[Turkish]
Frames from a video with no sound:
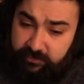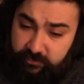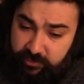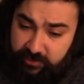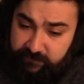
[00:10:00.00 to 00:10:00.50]

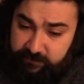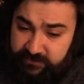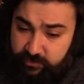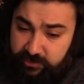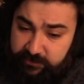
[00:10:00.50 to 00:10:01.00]
hurafe. Biz
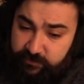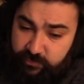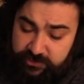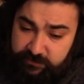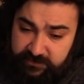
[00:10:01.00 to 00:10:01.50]
söylemediğim
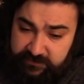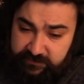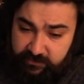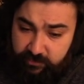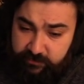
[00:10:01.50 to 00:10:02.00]
sürece bir
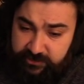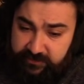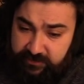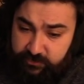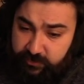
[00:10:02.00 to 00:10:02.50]
değişiklik
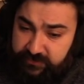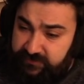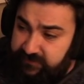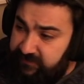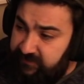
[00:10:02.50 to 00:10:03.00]
olmayacak yani. Şu an
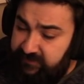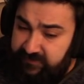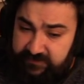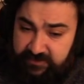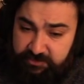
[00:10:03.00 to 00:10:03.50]
için zaten
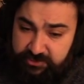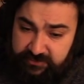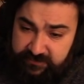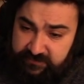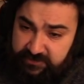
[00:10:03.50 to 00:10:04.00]
kesinleşmiş,
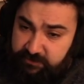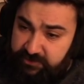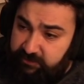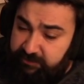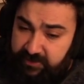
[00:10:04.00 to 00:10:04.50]
kesinleşmiş
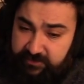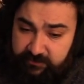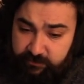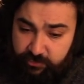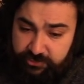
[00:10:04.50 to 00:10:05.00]
ya da planda
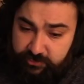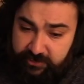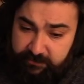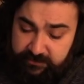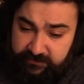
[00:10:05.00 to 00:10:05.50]
projede
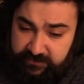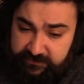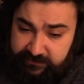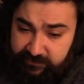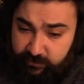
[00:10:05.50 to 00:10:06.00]
olan bir
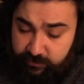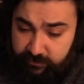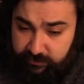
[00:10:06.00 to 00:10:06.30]
değişiklik yok.